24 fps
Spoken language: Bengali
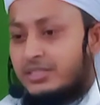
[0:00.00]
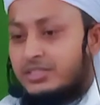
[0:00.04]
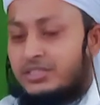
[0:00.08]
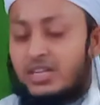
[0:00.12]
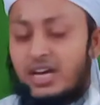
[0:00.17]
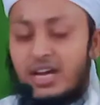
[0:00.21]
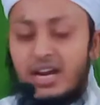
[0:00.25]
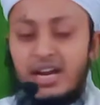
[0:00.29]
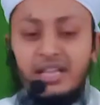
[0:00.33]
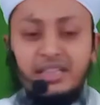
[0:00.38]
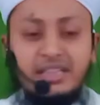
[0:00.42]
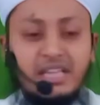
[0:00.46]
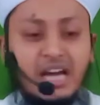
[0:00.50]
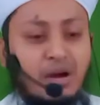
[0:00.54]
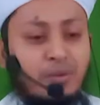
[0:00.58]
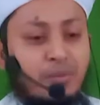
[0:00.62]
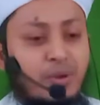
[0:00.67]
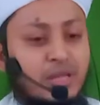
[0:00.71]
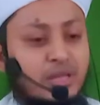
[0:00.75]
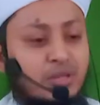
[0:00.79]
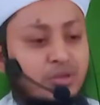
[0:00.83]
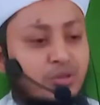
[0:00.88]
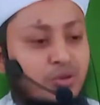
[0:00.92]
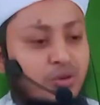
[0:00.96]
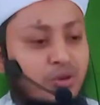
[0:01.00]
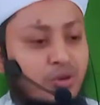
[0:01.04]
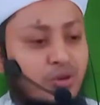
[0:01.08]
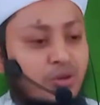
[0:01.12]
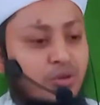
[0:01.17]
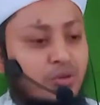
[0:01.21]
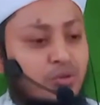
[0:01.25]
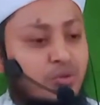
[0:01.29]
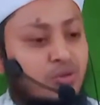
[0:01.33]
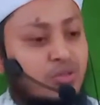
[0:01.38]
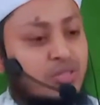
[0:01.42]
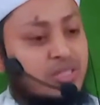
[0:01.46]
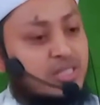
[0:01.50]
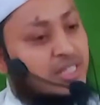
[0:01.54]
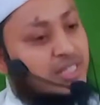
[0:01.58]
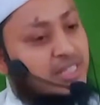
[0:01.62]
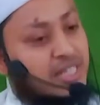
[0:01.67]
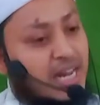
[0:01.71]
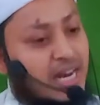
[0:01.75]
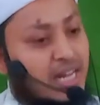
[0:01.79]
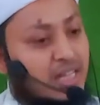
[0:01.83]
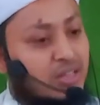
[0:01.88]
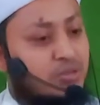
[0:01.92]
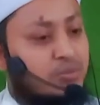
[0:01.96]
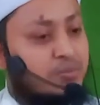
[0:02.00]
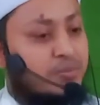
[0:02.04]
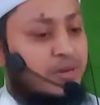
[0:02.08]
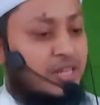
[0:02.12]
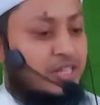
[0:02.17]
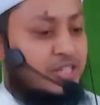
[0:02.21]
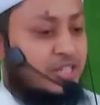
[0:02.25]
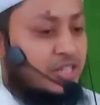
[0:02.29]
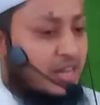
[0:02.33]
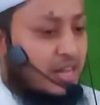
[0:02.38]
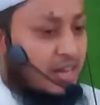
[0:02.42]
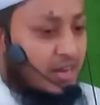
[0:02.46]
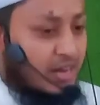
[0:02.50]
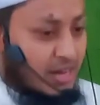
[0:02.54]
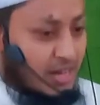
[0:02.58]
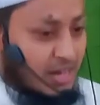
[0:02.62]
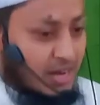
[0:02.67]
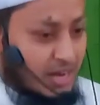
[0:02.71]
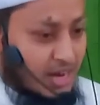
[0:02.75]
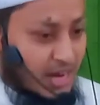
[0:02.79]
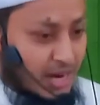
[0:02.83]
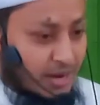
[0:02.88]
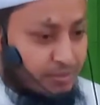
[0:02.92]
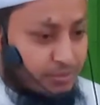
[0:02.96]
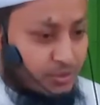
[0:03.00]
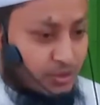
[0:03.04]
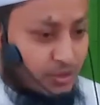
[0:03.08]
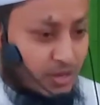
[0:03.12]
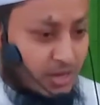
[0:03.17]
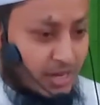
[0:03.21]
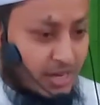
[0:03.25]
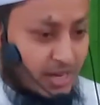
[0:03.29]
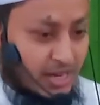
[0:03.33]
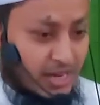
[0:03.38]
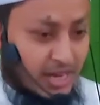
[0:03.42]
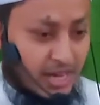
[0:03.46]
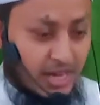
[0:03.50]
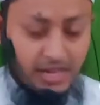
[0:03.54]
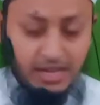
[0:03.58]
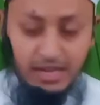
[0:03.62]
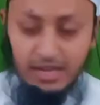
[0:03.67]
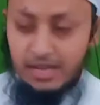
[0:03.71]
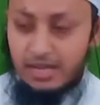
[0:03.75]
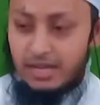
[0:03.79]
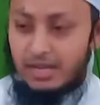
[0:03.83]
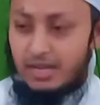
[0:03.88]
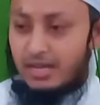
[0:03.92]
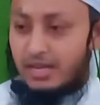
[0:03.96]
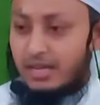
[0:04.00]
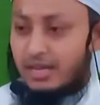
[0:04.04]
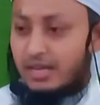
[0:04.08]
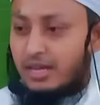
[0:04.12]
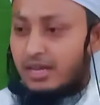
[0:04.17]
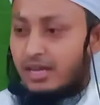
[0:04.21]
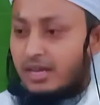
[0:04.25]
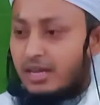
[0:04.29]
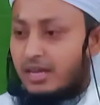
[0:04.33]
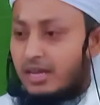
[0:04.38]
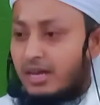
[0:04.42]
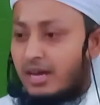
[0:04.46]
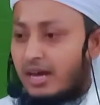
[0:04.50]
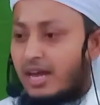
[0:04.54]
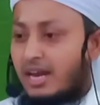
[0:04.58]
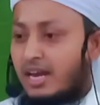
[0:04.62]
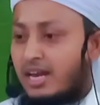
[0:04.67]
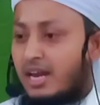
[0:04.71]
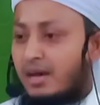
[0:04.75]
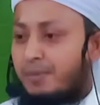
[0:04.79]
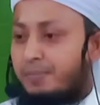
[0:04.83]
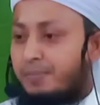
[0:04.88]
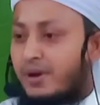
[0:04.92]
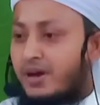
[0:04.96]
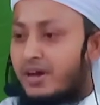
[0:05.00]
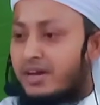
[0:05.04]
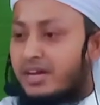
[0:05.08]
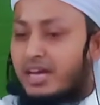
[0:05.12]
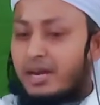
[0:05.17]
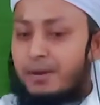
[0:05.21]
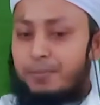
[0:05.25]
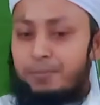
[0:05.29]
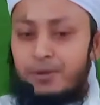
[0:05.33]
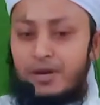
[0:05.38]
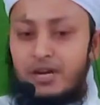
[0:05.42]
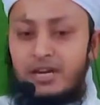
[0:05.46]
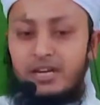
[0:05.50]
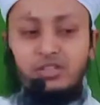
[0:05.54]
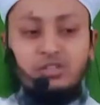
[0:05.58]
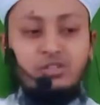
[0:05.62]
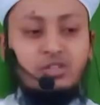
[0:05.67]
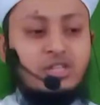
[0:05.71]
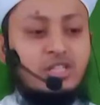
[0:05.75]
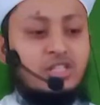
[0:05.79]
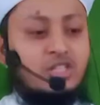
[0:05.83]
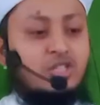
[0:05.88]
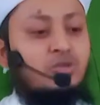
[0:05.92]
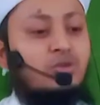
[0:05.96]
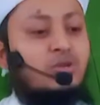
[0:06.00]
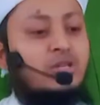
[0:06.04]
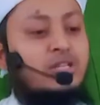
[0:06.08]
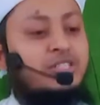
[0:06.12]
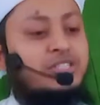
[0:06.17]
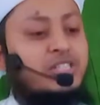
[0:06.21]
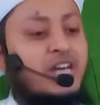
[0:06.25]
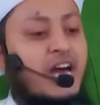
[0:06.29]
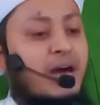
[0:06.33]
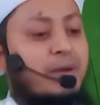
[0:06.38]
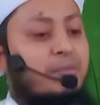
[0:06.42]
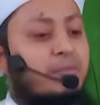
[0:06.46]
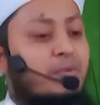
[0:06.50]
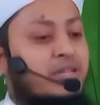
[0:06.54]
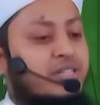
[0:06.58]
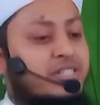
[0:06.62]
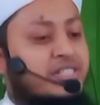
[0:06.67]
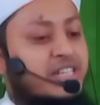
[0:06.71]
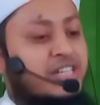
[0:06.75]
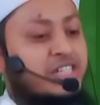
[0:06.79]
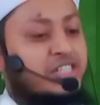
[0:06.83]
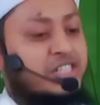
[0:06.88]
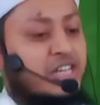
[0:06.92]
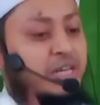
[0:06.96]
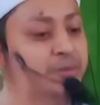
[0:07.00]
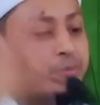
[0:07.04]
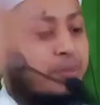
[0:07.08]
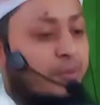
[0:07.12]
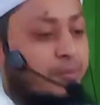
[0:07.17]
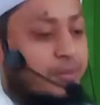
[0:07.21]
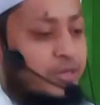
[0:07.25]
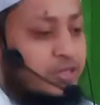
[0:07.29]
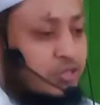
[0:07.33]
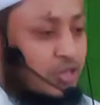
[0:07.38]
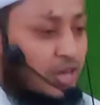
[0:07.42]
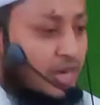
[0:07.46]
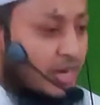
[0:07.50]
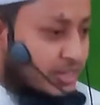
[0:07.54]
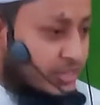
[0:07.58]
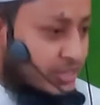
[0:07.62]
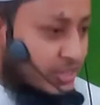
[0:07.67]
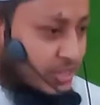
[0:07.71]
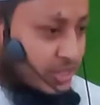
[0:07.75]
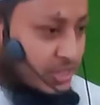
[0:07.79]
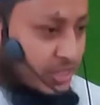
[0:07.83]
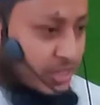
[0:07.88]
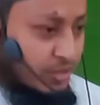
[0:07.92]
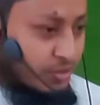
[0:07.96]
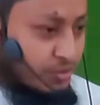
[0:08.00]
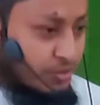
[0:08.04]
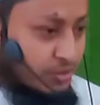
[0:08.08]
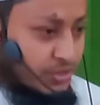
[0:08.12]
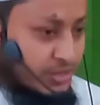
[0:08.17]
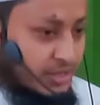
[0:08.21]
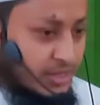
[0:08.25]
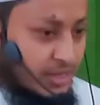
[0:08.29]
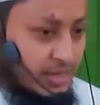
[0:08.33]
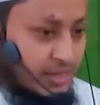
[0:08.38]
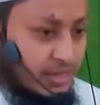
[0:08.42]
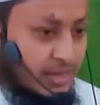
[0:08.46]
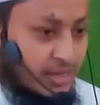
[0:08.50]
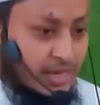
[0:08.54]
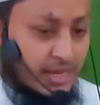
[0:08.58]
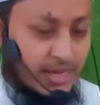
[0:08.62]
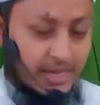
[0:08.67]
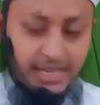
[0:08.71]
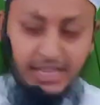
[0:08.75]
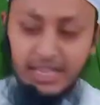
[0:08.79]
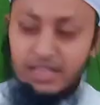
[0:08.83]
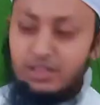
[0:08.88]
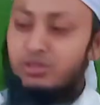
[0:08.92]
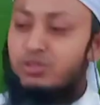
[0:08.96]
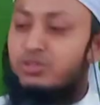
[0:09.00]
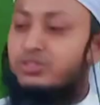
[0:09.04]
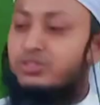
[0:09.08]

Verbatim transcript: যারা দাওয়াত গ্রহণ করছে তারা তো মাশা আল্লাহ আলহামদুলিল্লাহ আল্লাহ পাকের প্রেরিত রসুল যা বলছেন সেভাবে চলার চেষ্টা করছেন কিন্তু